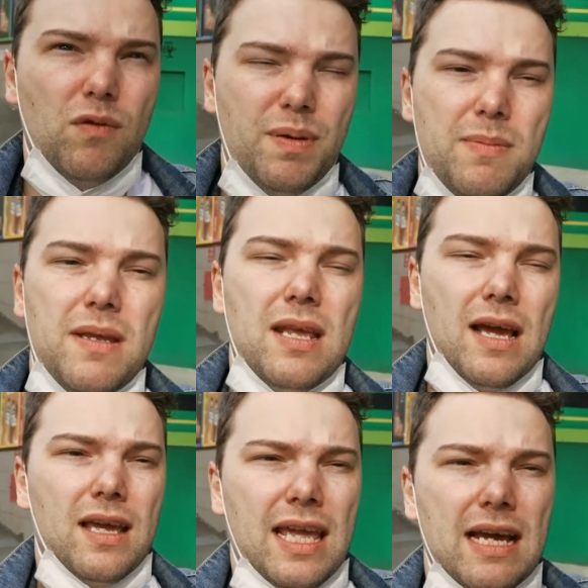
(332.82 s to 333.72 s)
wo
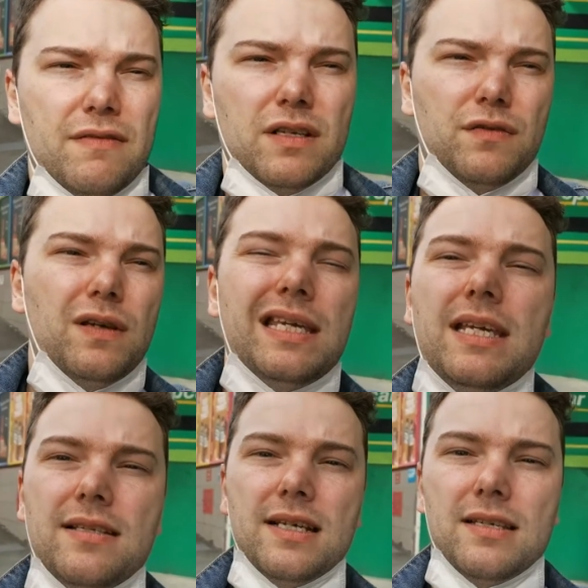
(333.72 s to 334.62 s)
BBTech eher was für
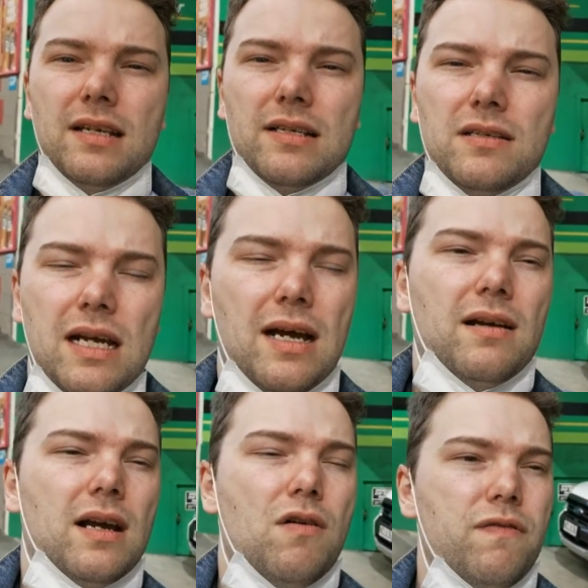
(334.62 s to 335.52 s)
Geeks ist. Also
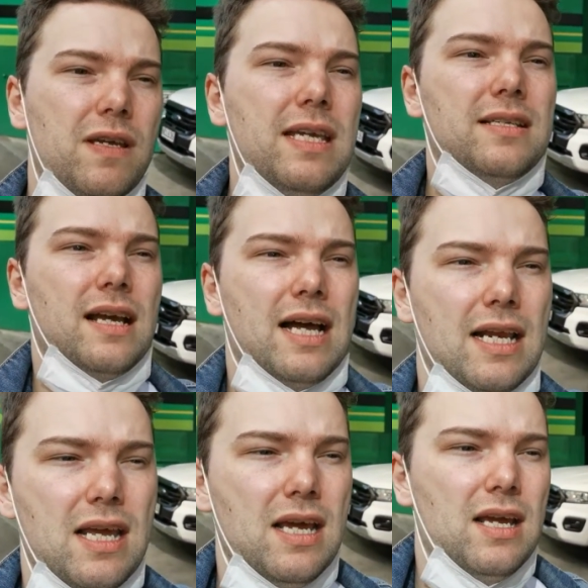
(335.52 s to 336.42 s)
da kaufen Geeks
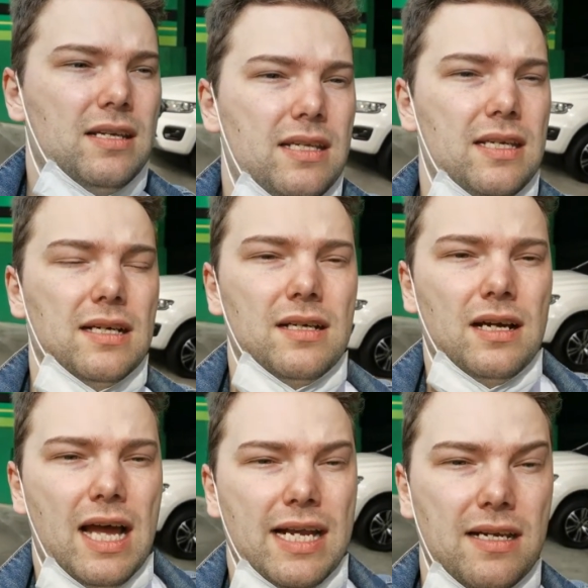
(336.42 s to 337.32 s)
ein, die
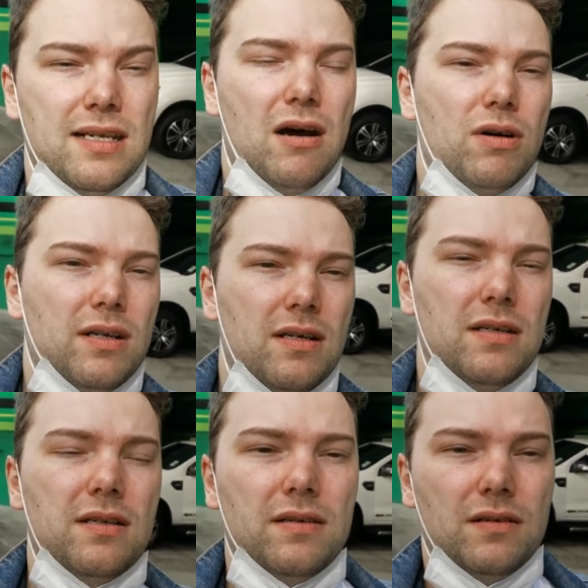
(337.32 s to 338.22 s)
ihre eigenen Tower
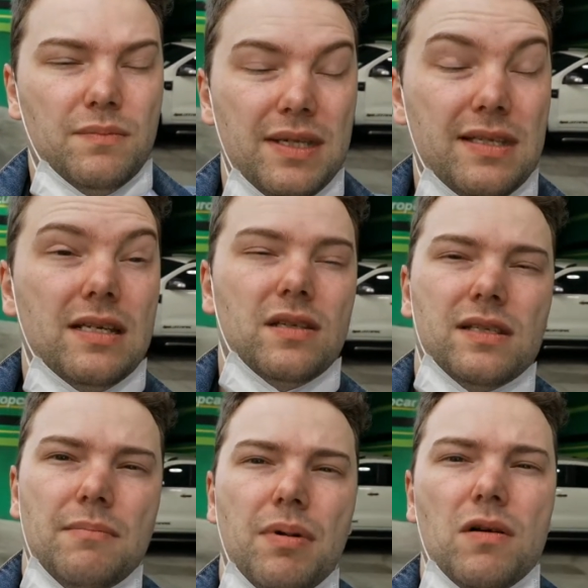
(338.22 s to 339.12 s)
und PCs
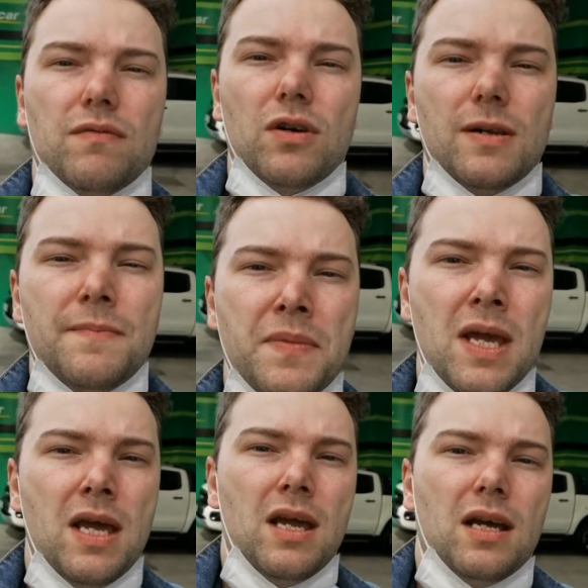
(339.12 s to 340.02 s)
zusammenbauen wollen
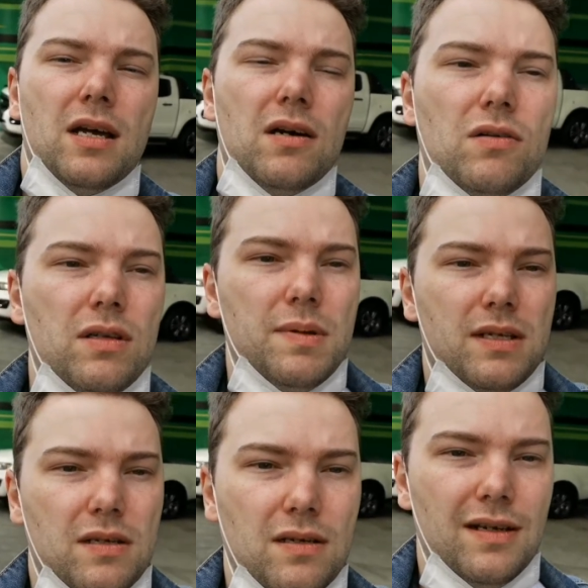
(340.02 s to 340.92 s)
äh, und
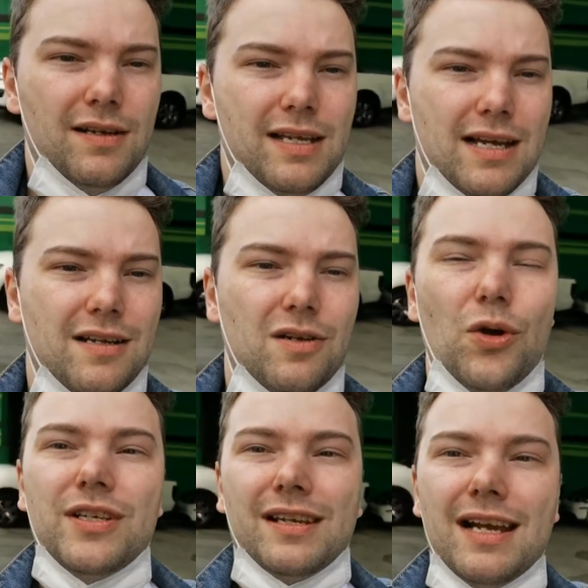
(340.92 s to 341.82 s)
mit äh, ja,
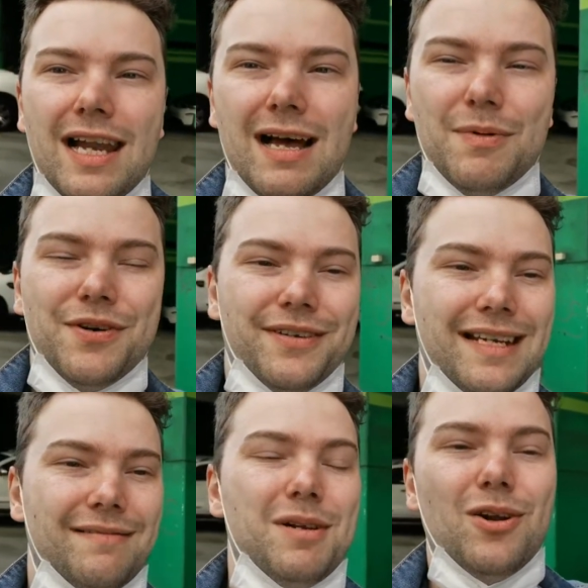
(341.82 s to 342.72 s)
Leuchtreklame und
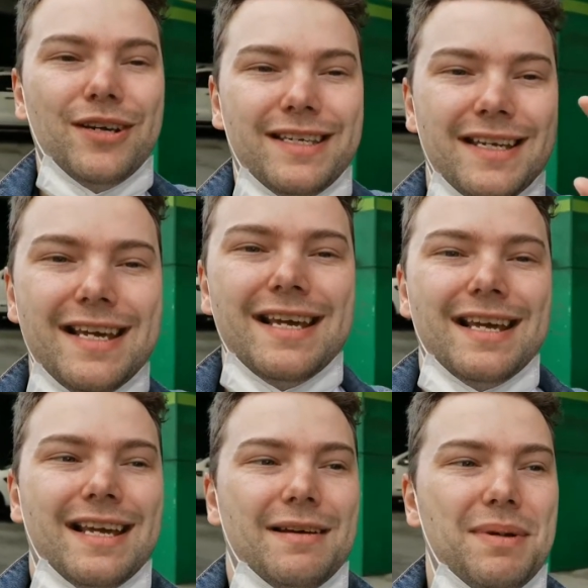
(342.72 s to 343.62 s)
nee, mit
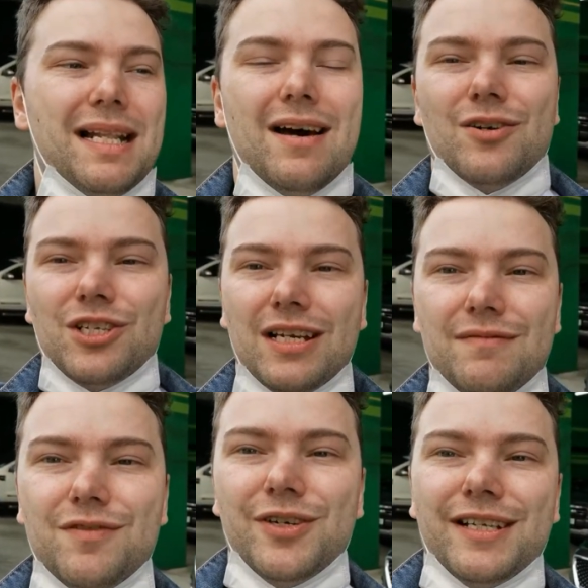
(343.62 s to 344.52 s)
Leuchtmitteln
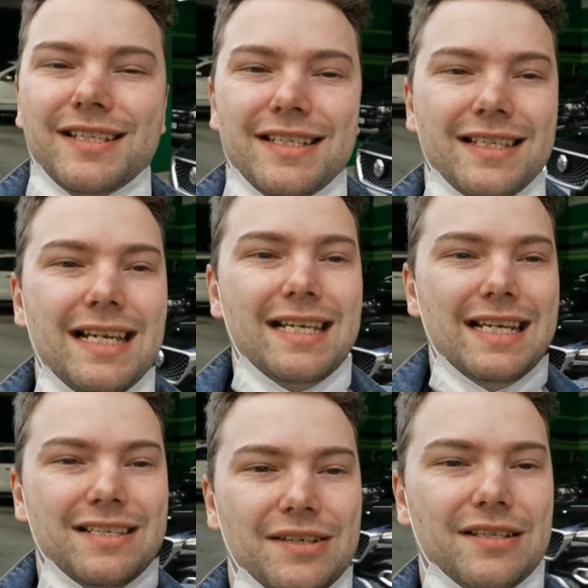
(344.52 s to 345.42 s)
ausstatten wollen, das heißt
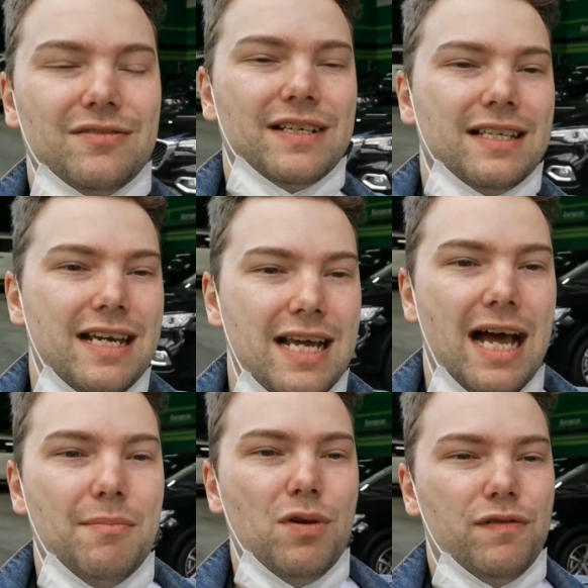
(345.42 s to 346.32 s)
LEDs oder sowas
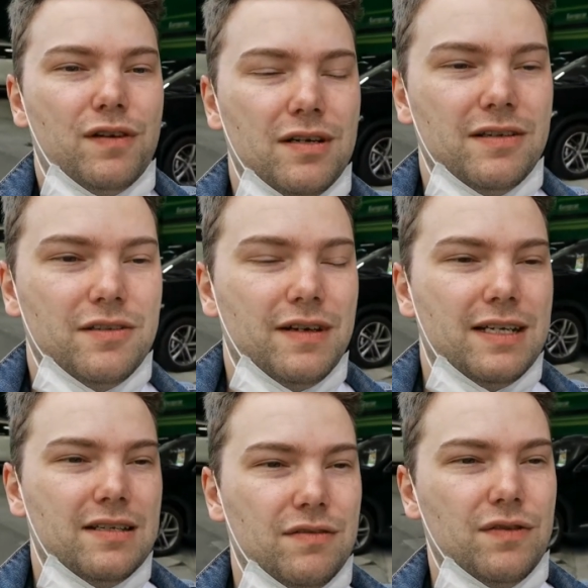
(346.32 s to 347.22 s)
am Lüfter und so
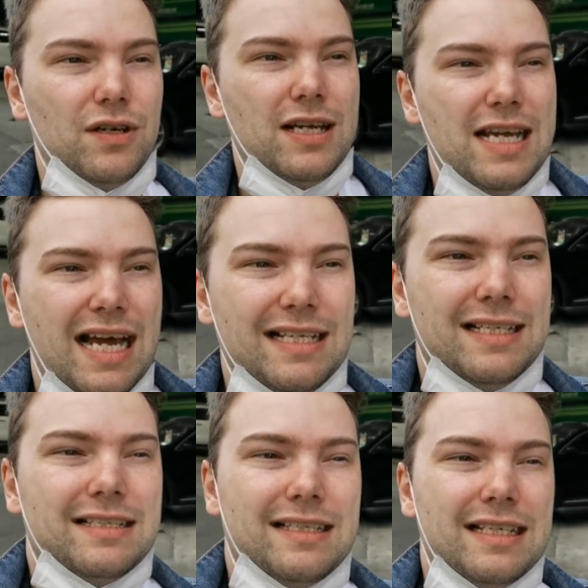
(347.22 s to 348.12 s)
weiter und so fort. Also
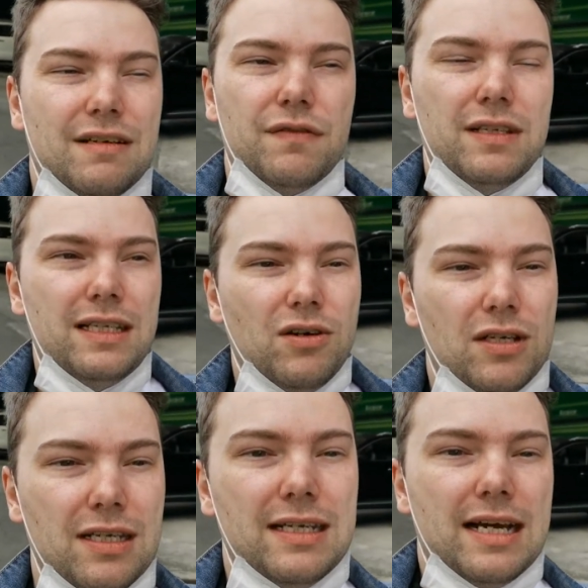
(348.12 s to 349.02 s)
das ist eher für die
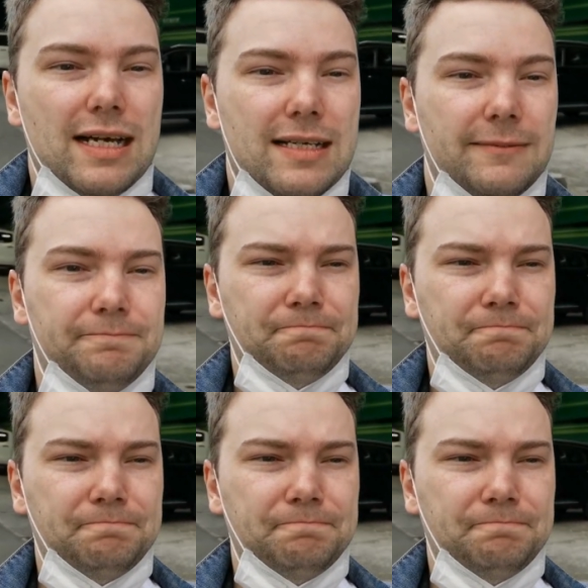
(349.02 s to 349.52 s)
Leute gedacht.